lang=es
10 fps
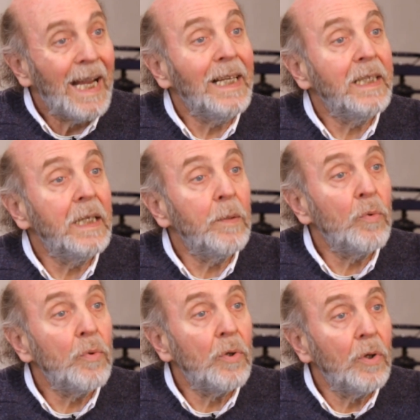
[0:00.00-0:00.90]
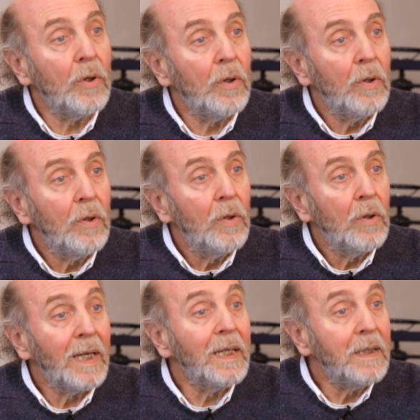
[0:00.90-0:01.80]
el dibujo
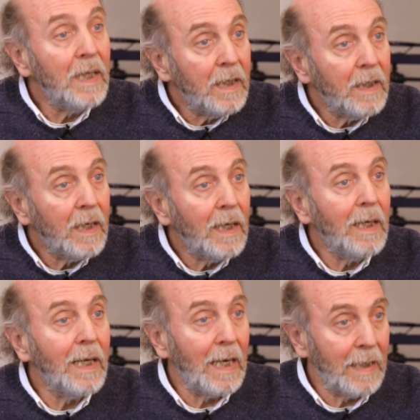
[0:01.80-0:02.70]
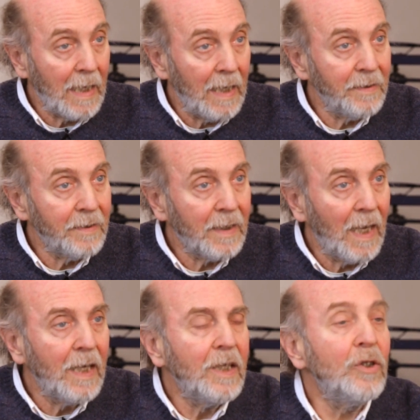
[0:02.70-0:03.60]
que tiene le
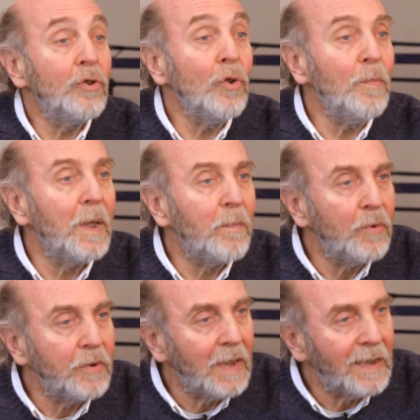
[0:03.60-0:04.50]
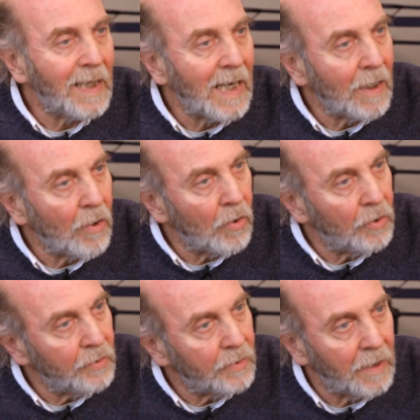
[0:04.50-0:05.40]
alcanza. Y yo me puse tan
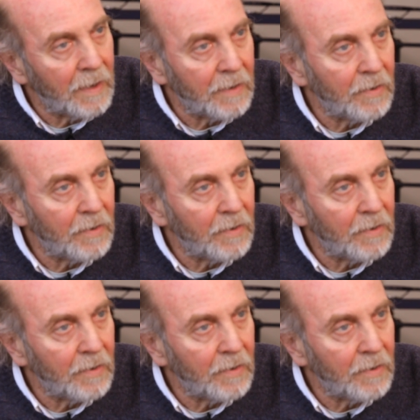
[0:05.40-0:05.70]
contento.